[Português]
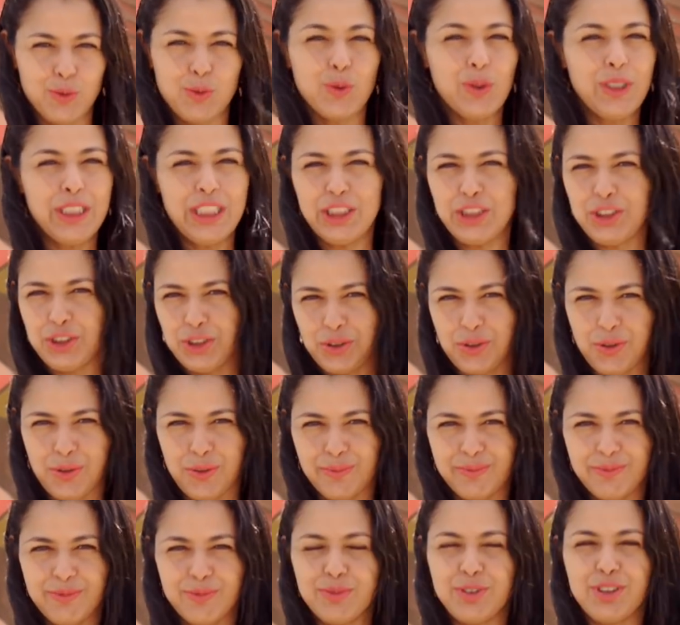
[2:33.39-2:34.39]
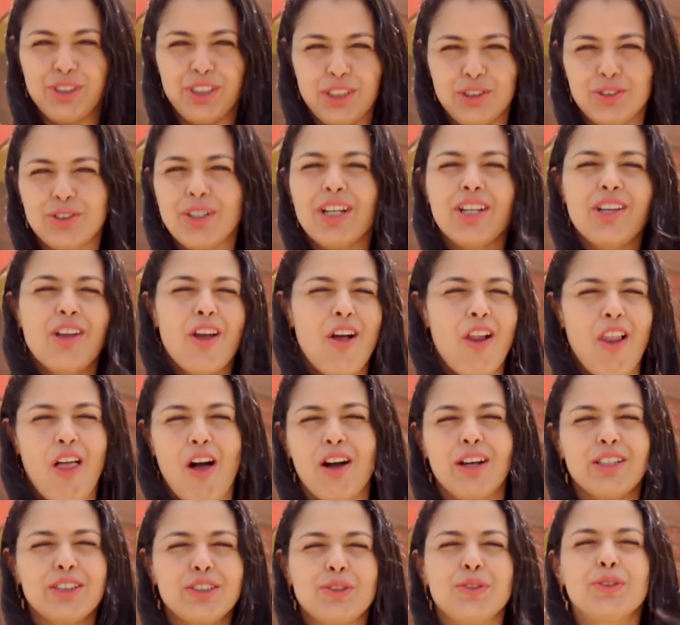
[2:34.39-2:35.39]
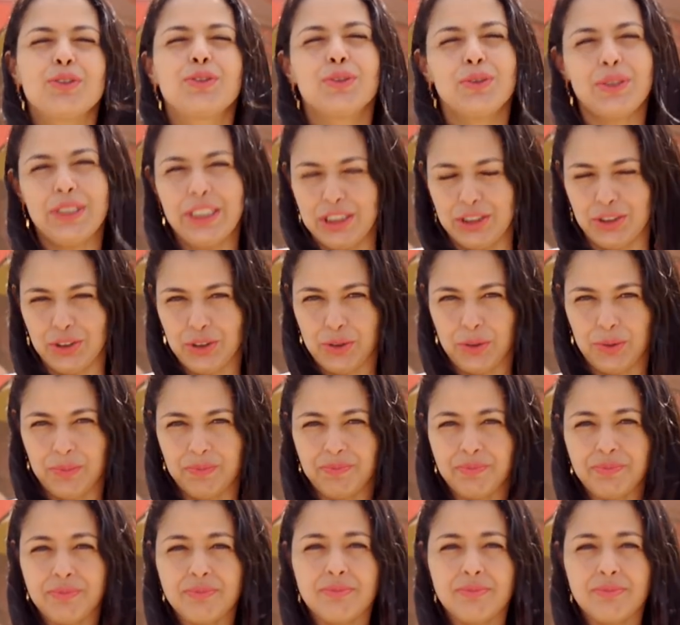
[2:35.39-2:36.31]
turístico, um sítio arqueológico turístico.